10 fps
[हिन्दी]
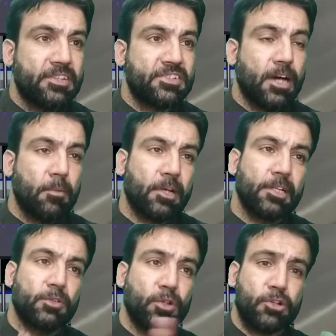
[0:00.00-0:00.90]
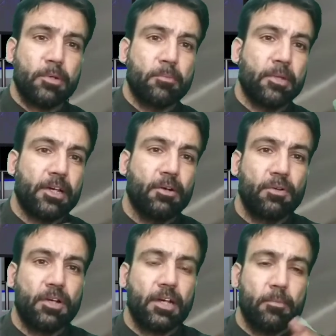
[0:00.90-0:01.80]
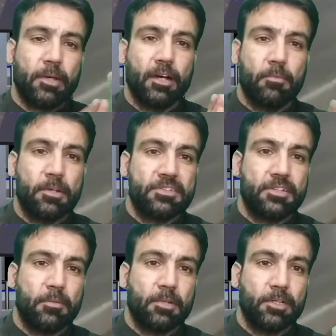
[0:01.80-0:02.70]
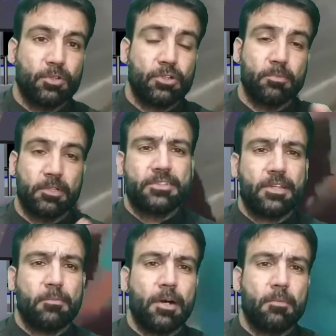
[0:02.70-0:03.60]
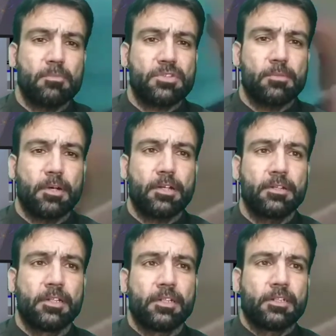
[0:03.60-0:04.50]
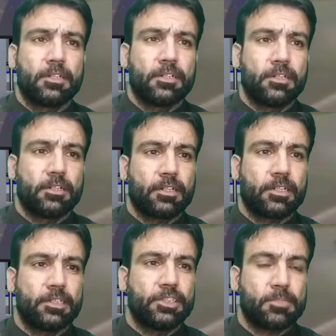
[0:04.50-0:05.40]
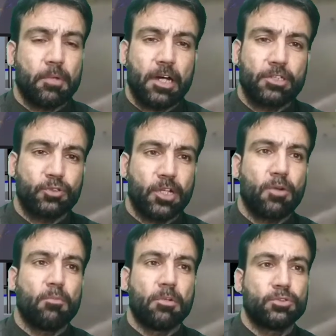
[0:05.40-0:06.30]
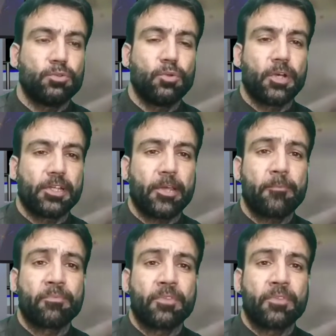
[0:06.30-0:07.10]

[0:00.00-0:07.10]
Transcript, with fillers: इस्लाम के दुश्मन में कहूँगा कि पैगम्बर इस्लाम के दुश्मन तमाम मुसलमान की जज्बात जो है वो मजरू हुए थे